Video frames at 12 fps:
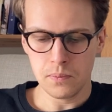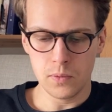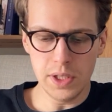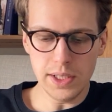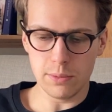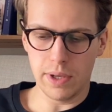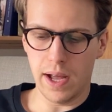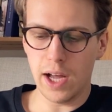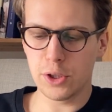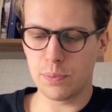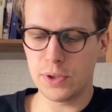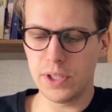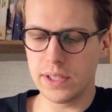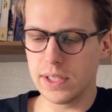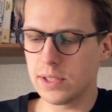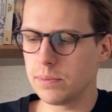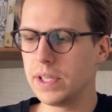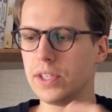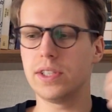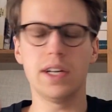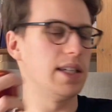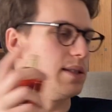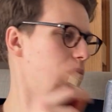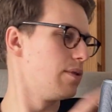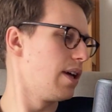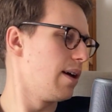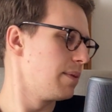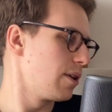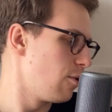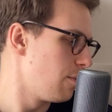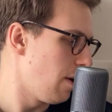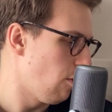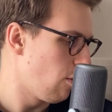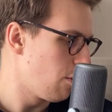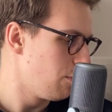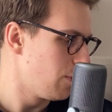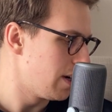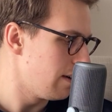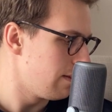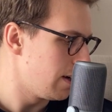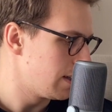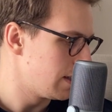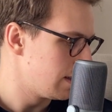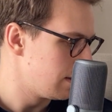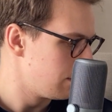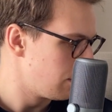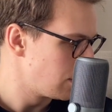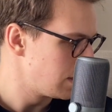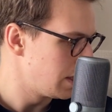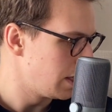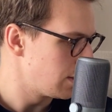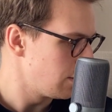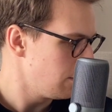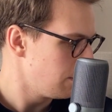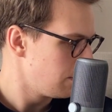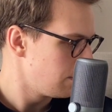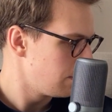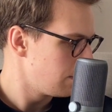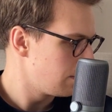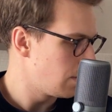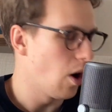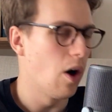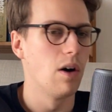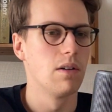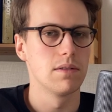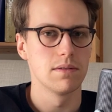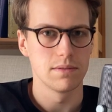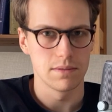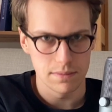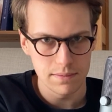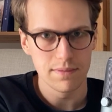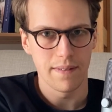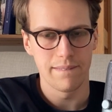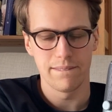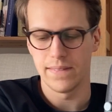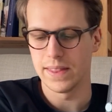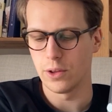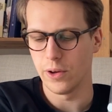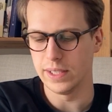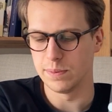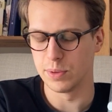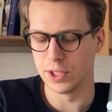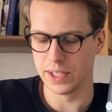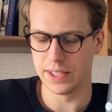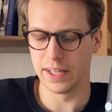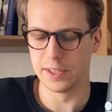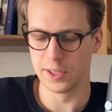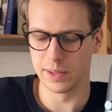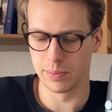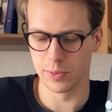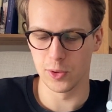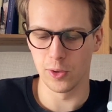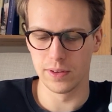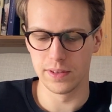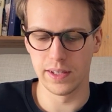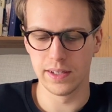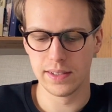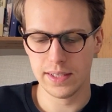Niezłe, aż psiknę sobie jeszcze raz, bo dałem taką małą chmurę, walnę mocniejszą. O! To jest psiknięcie, porządne.